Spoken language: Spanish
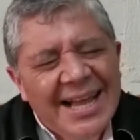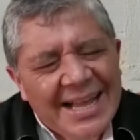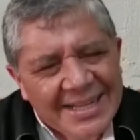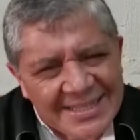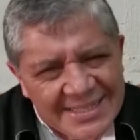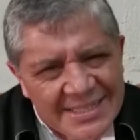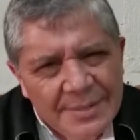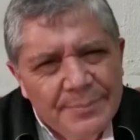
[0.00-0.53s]

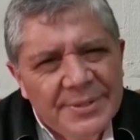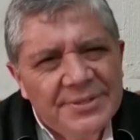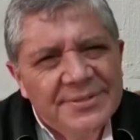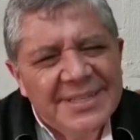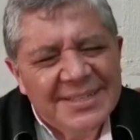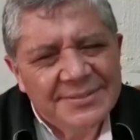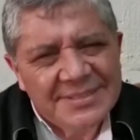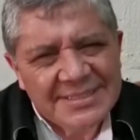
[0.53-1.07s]
Aquí en la
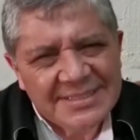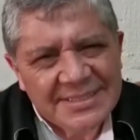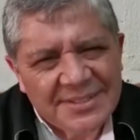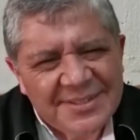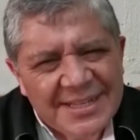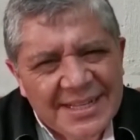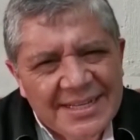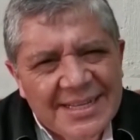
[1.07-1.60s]
parroquia Nuestra
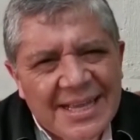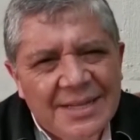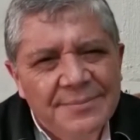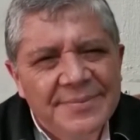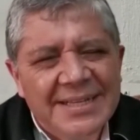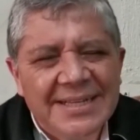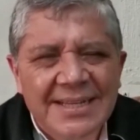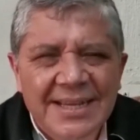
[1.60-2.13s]
Señora del
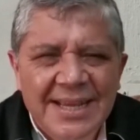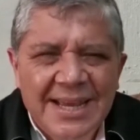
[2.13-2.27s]
Carmen,